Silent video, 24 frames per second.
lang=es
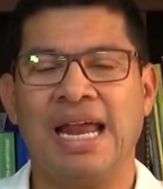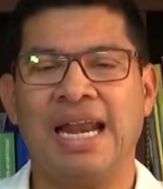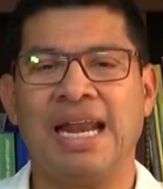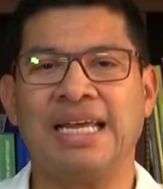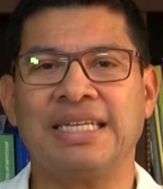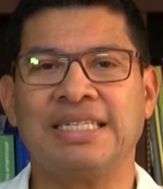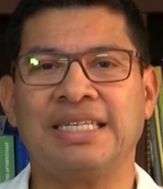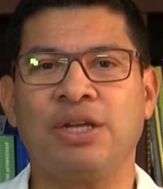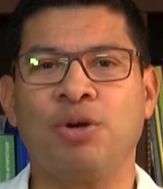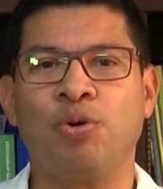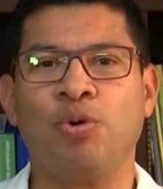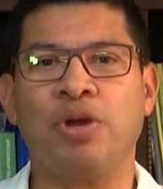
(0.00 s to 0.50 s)
La
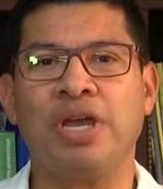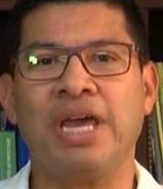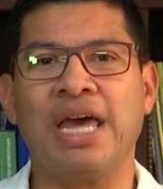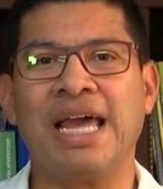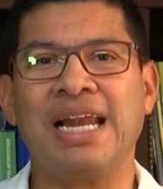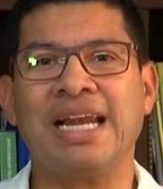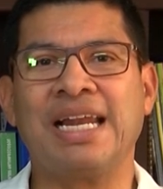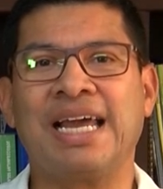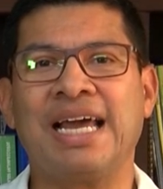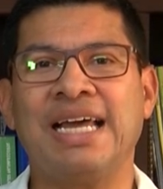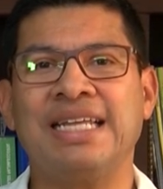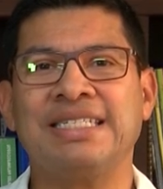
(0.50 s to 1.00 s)
cirugía
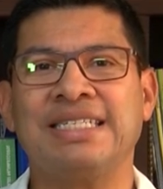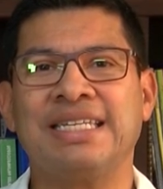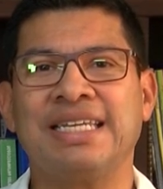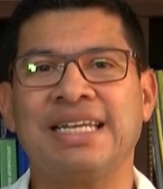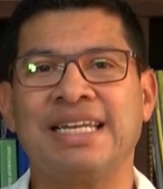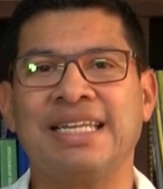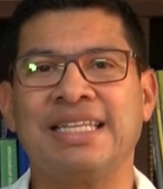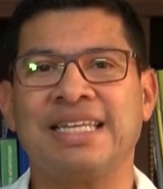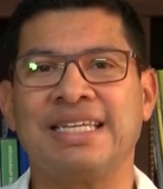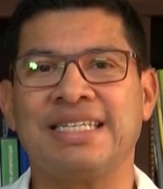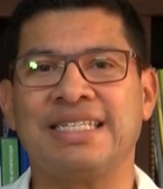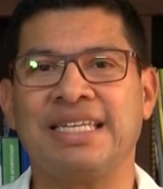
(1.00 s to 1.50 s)
del
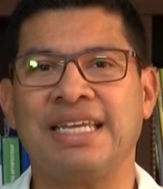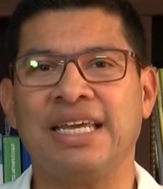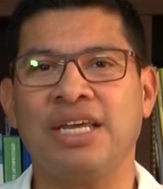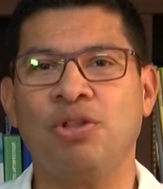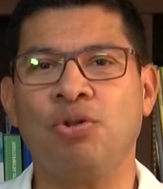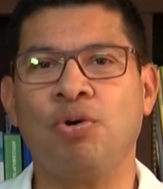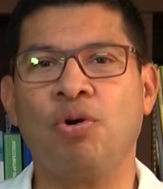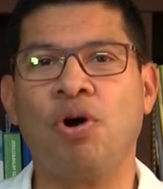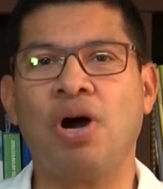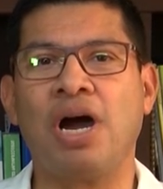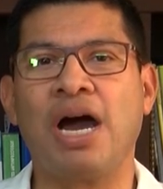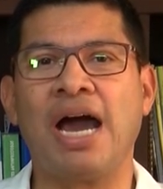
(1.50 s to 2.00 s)
cáncer de
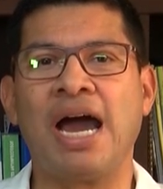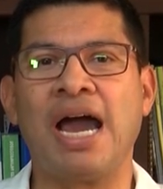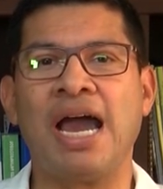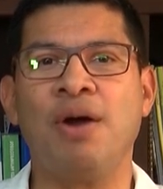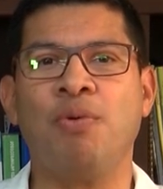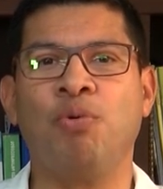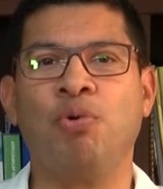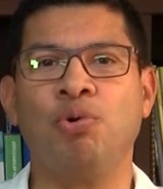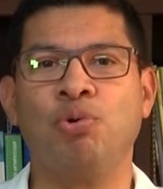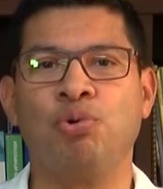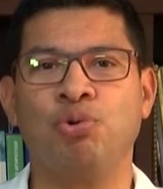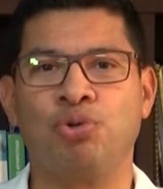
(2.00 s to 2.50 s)
seno ha
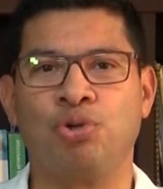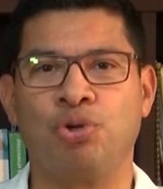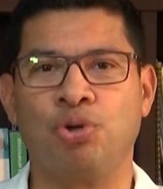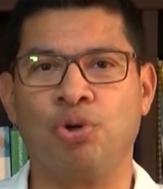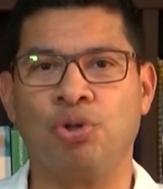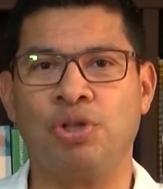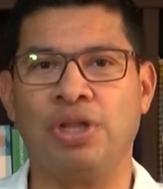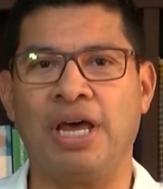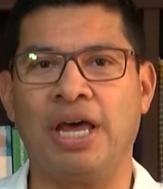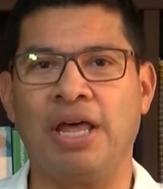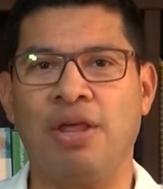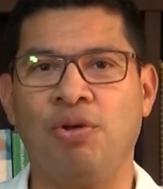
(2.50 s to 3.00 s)

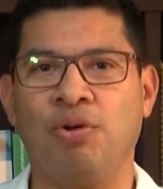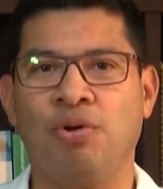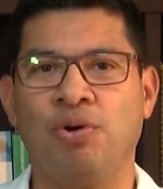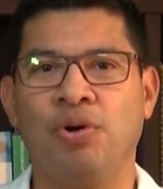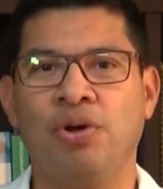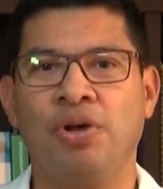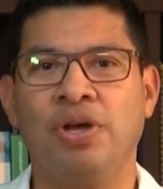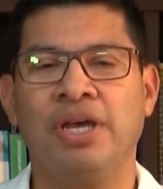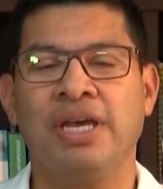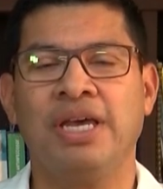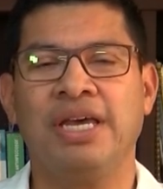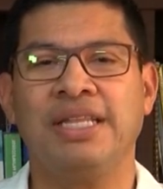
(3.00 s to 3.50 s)
evolucionado
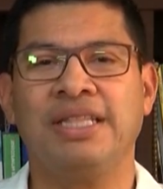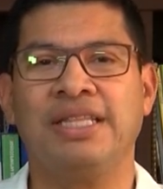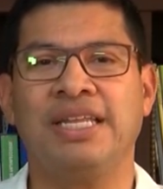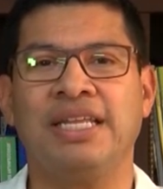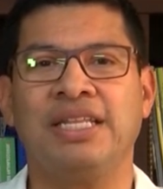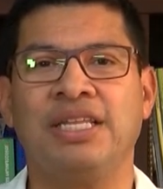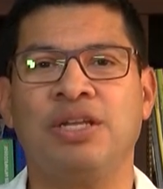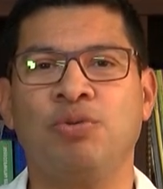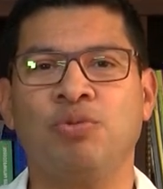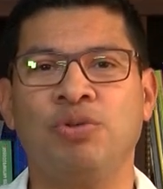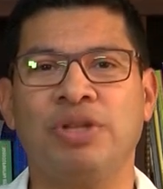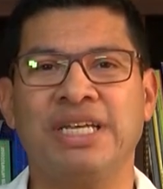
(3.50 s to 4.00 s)

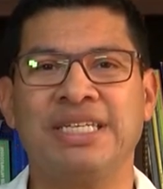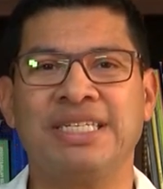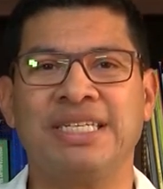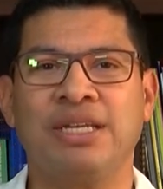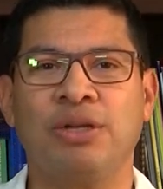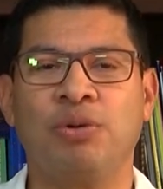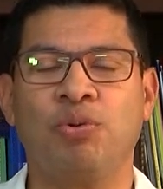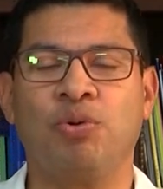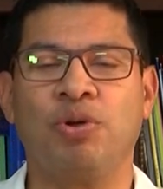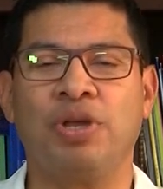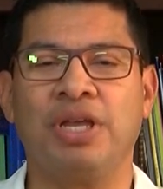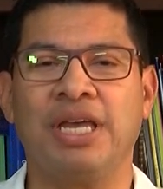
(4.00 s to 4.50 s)
desde unas
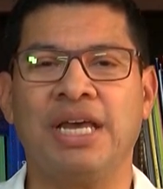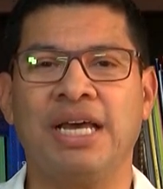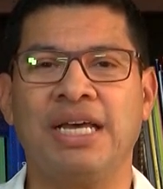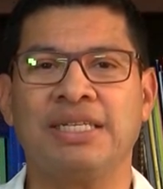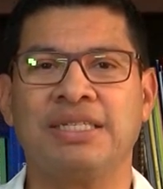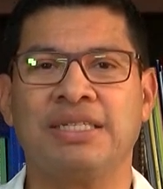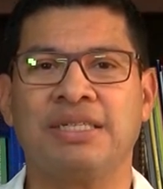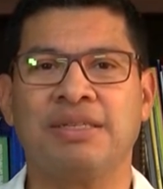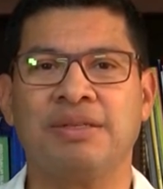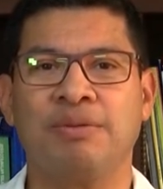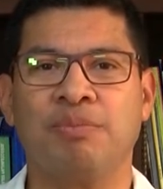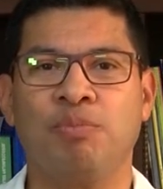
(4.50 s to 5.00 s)

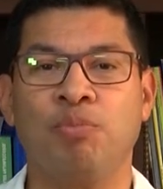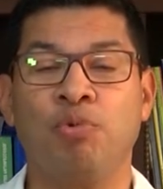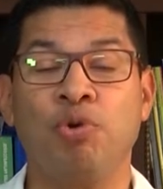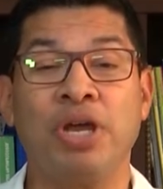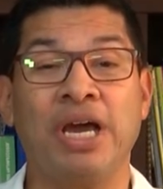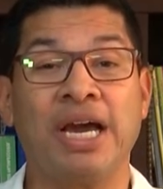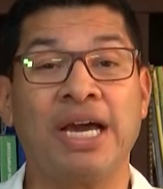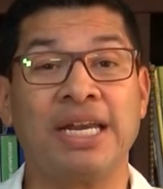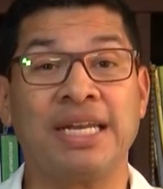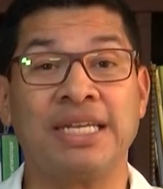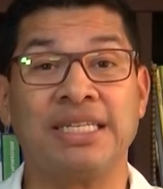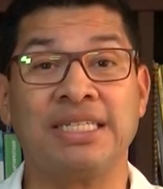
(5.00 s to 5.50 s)
cirugías muy
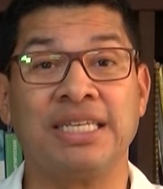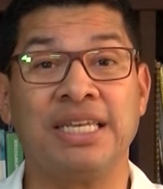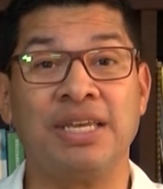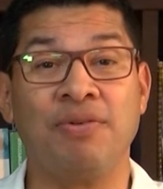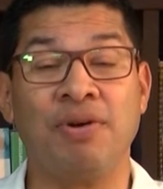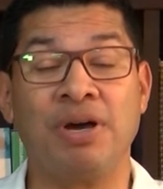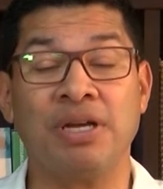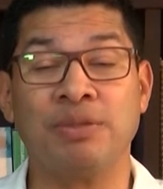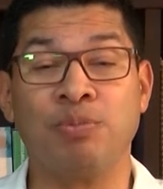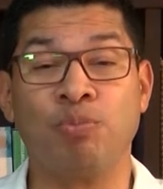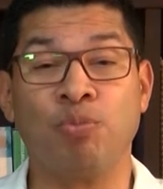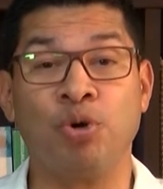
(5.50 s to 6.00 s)

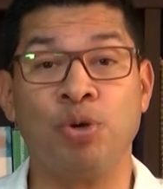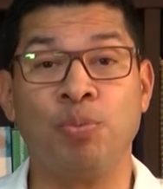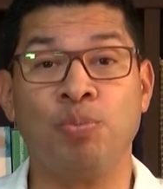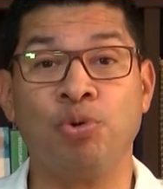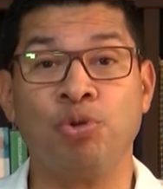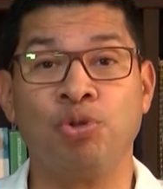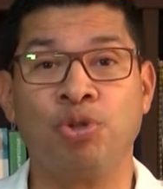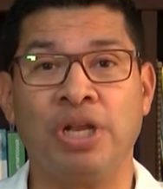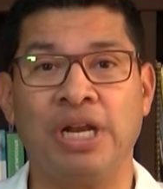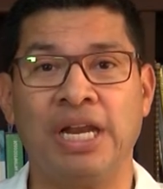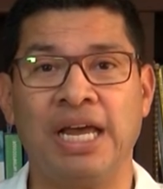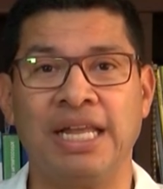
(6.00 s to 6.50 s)
agresivas, muy
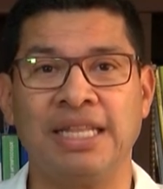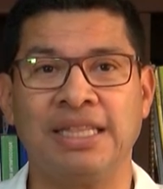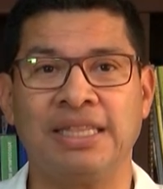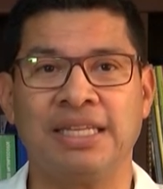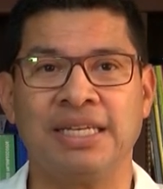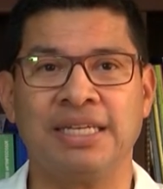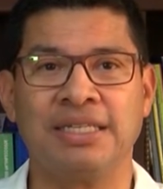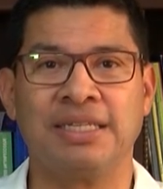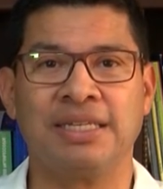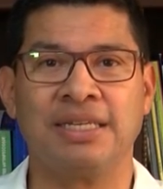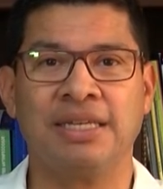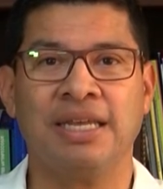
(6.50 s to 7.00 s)

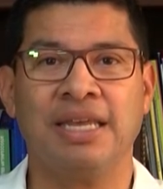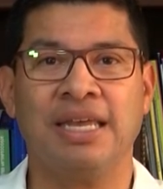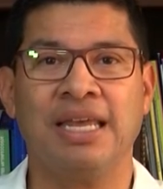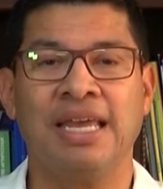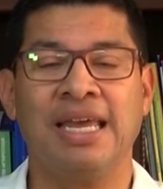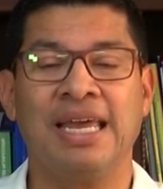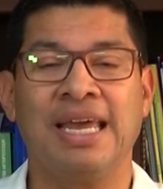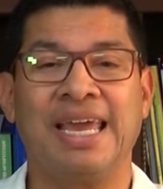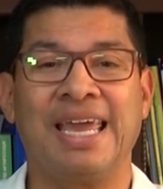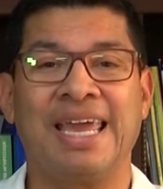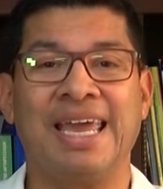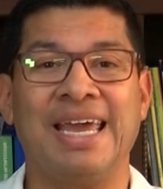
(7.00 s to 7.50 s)
mutilantes,
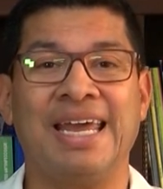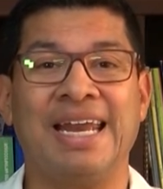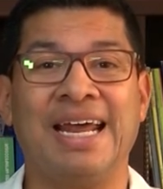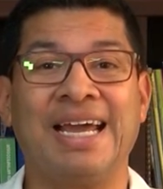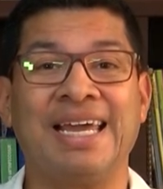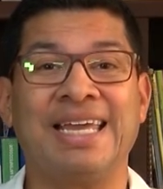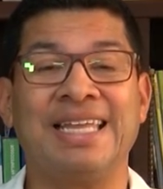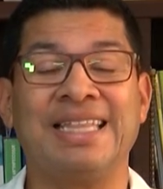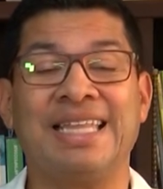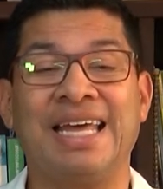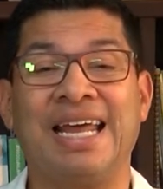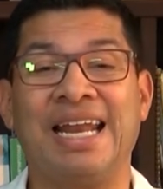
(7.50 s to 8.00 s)
que
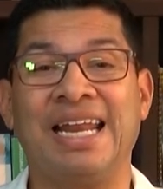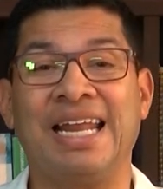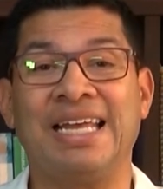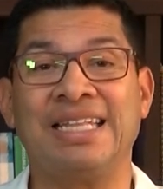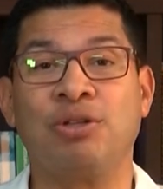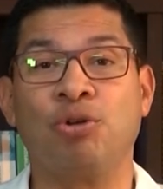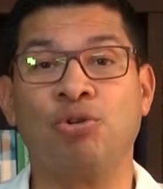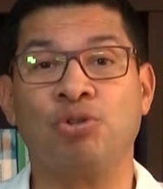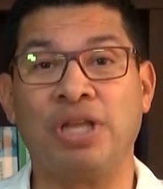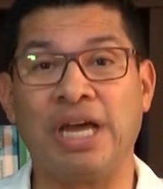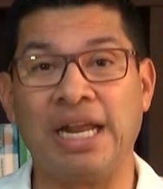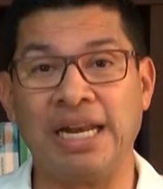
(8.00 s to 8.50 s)
era quitar la
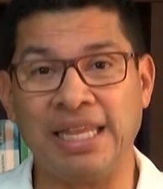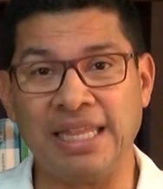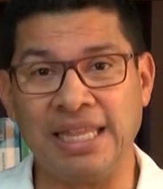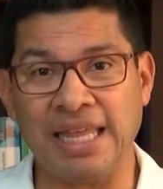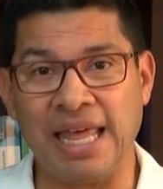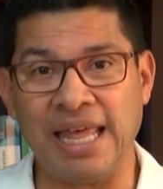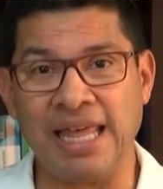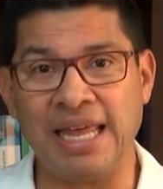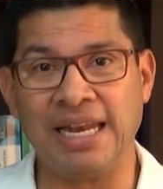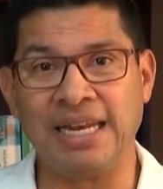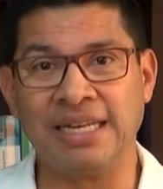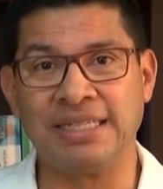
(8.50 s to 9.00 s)

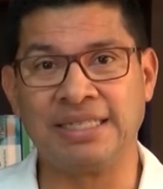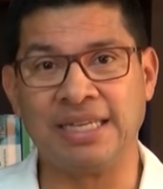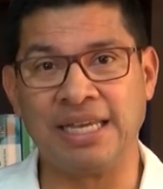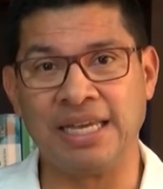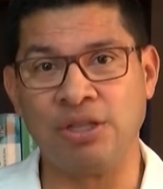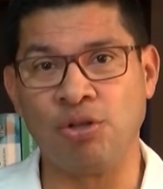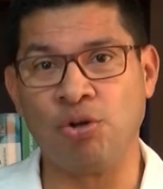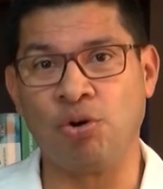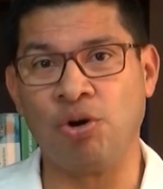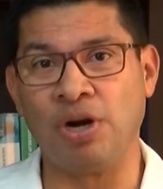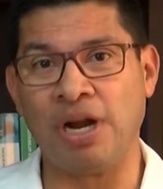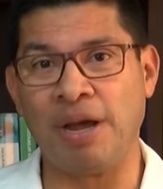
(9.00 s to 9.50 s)
totalidad del
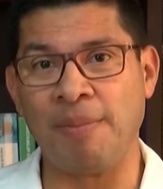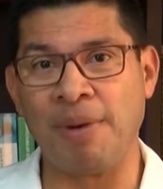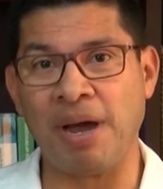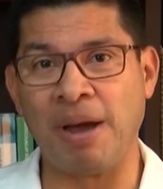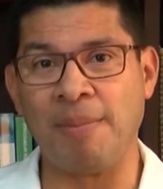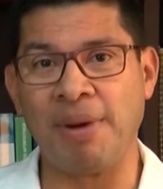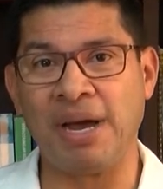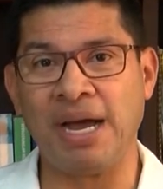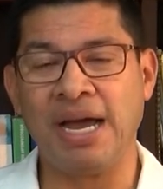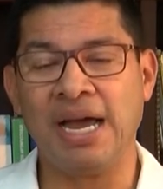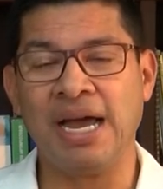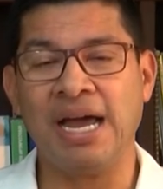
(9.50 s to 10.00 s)
seno o la
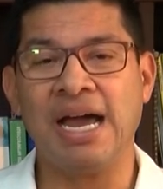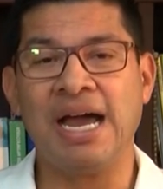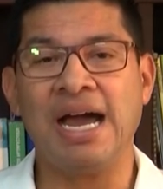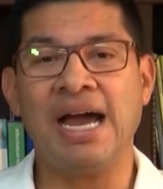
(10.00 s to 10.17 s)
mama,